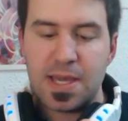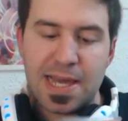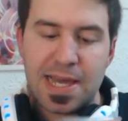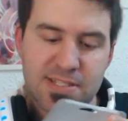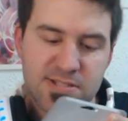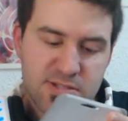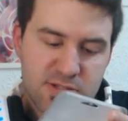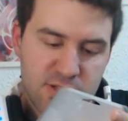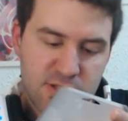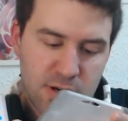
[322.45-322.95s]

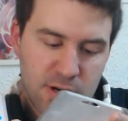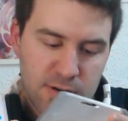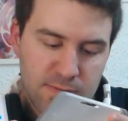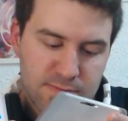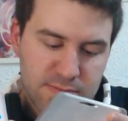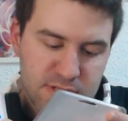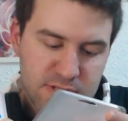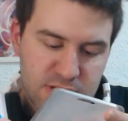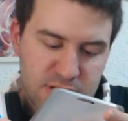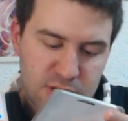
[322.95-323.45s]

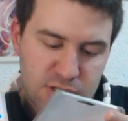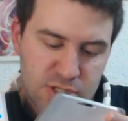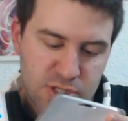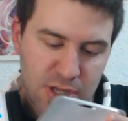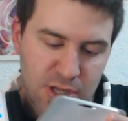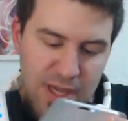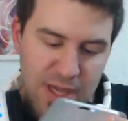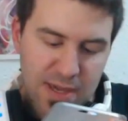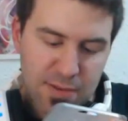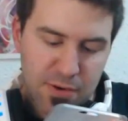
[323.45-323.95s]
Esto, si no
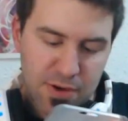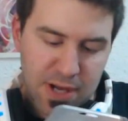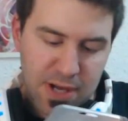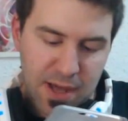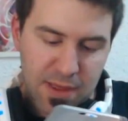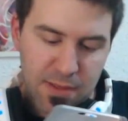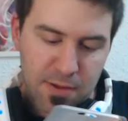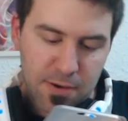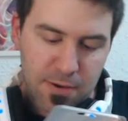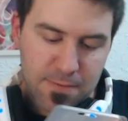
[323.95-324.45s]
estoy
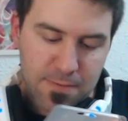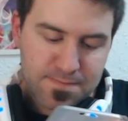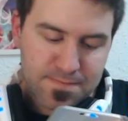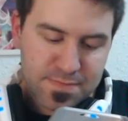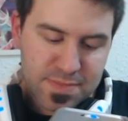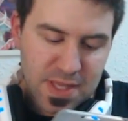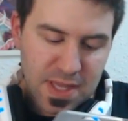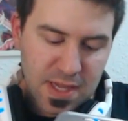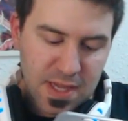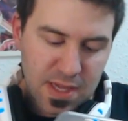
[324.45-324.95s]
equivocado,
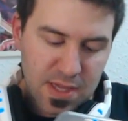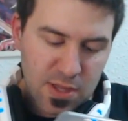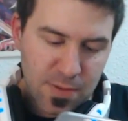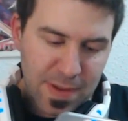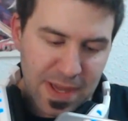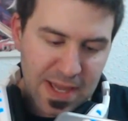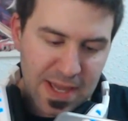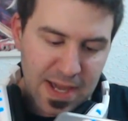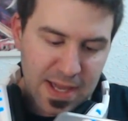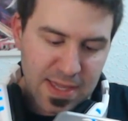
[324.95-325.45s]
y
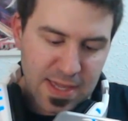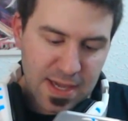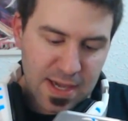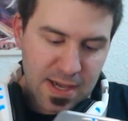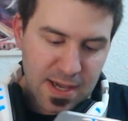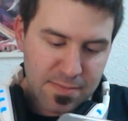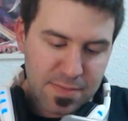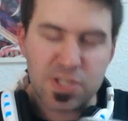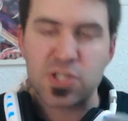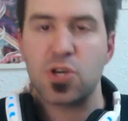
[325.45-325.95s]
no me
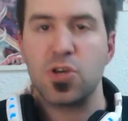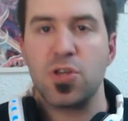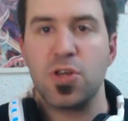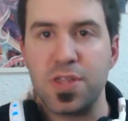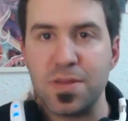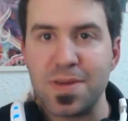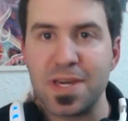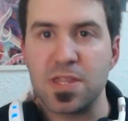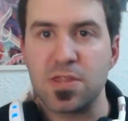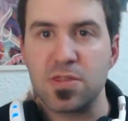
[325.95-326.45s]
engañan mis
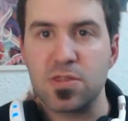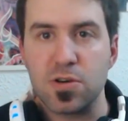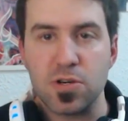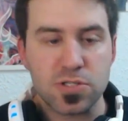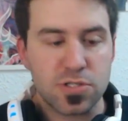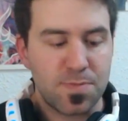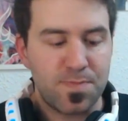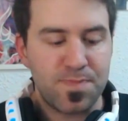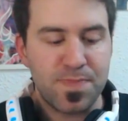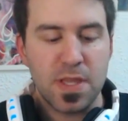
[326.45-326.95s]

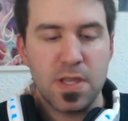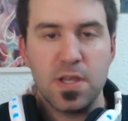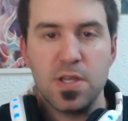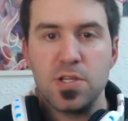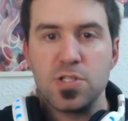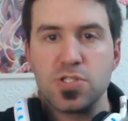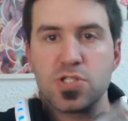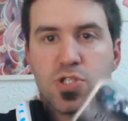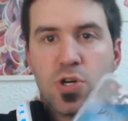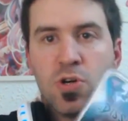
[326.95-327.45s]
conocimientos,
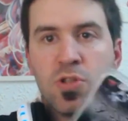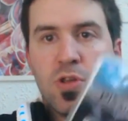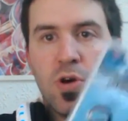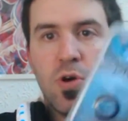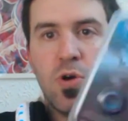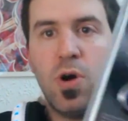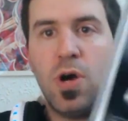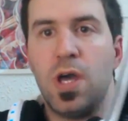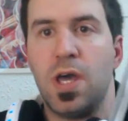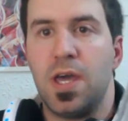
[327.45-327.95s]
son
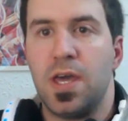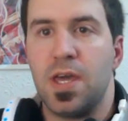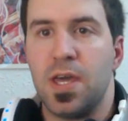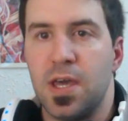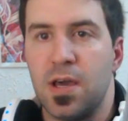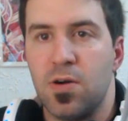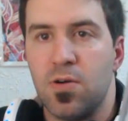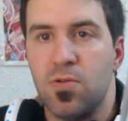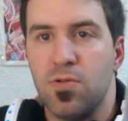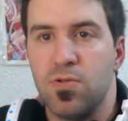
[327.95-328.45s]

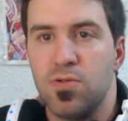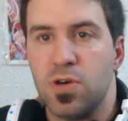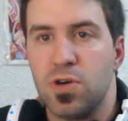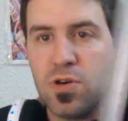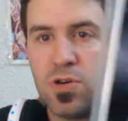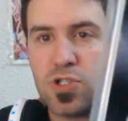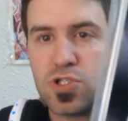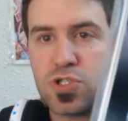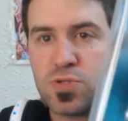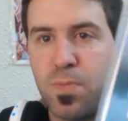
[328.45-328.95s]
eh,
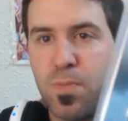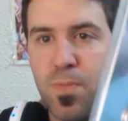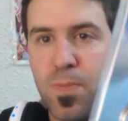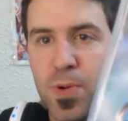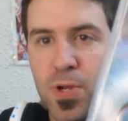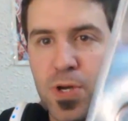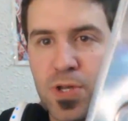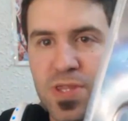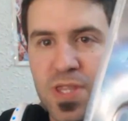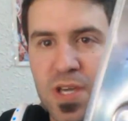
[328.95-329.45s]
unos
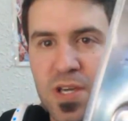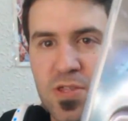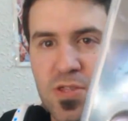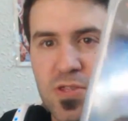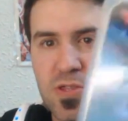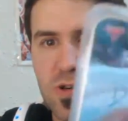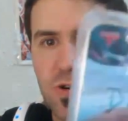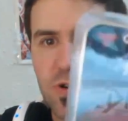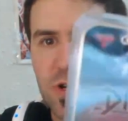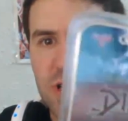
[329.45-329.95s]

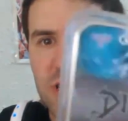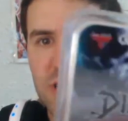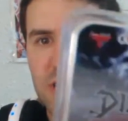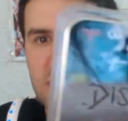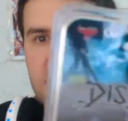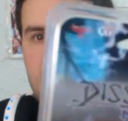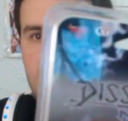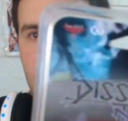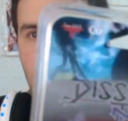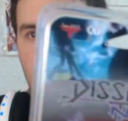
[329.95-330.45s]

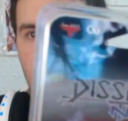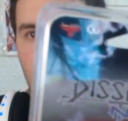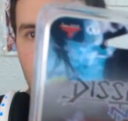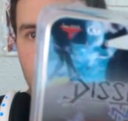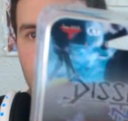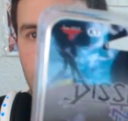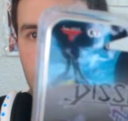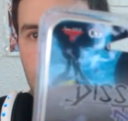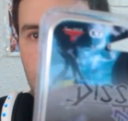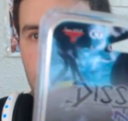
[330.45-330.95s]
protectores o
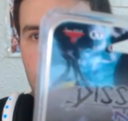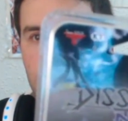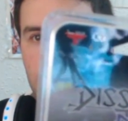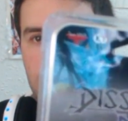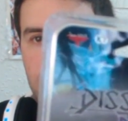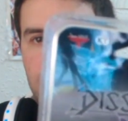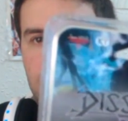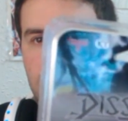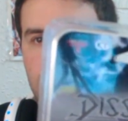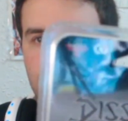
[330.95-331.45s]

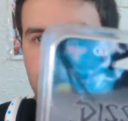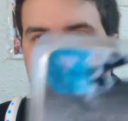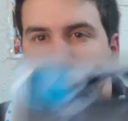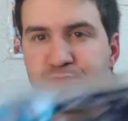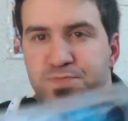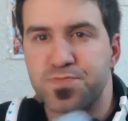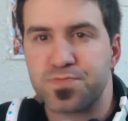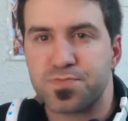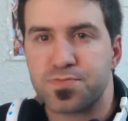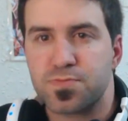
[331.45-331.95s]
unos...
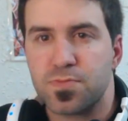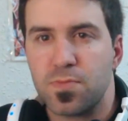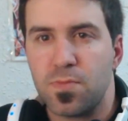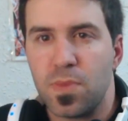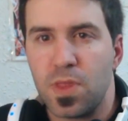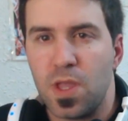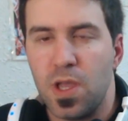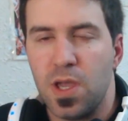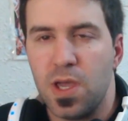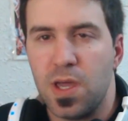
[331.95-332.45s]

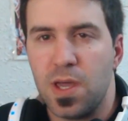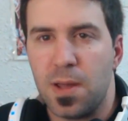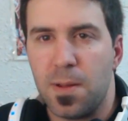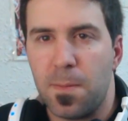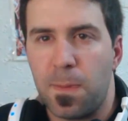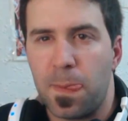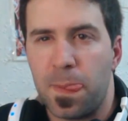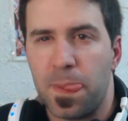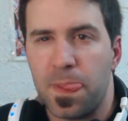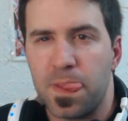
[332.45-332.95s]

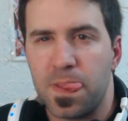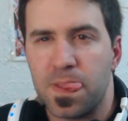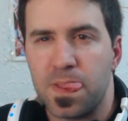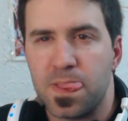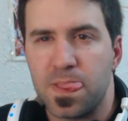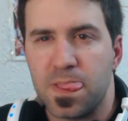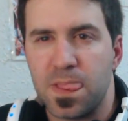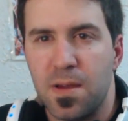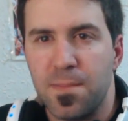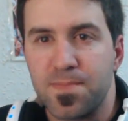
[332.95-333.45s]
Eh,
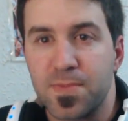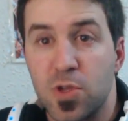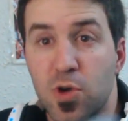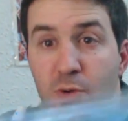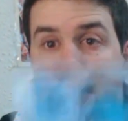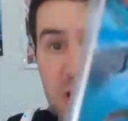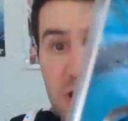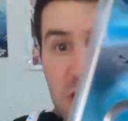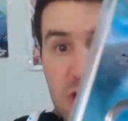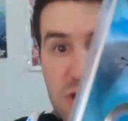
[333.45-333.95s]

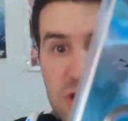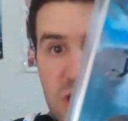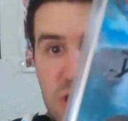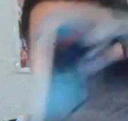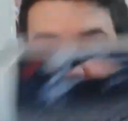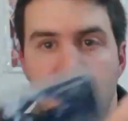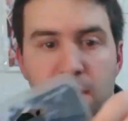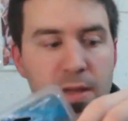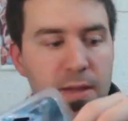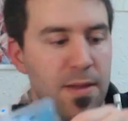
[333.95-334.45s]

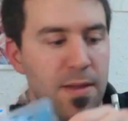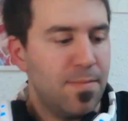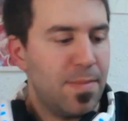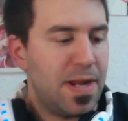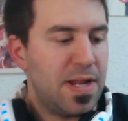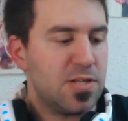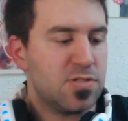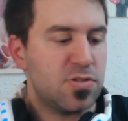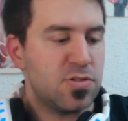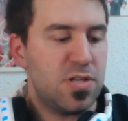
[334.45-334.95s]
joystick.
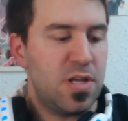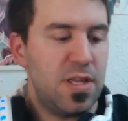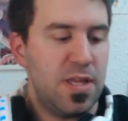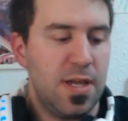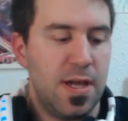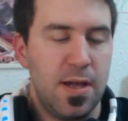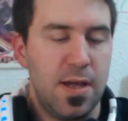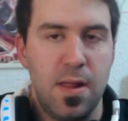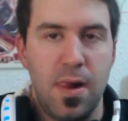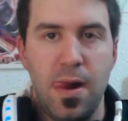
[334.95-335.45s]
Vale, esto
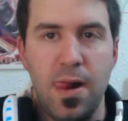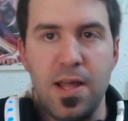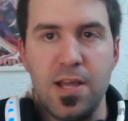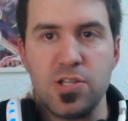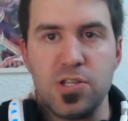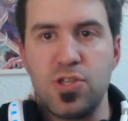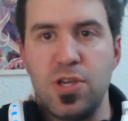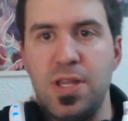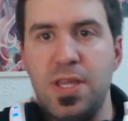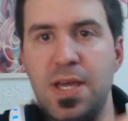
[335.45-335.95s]
sería...
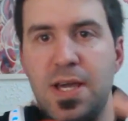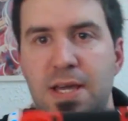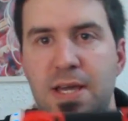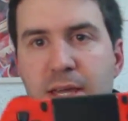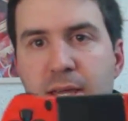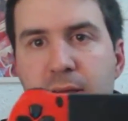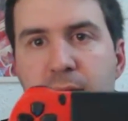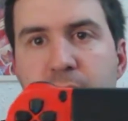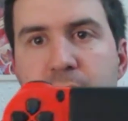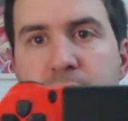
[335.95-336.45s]
Esto iría
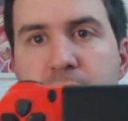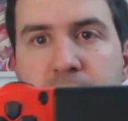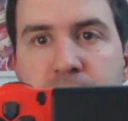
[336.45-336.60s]
aquí.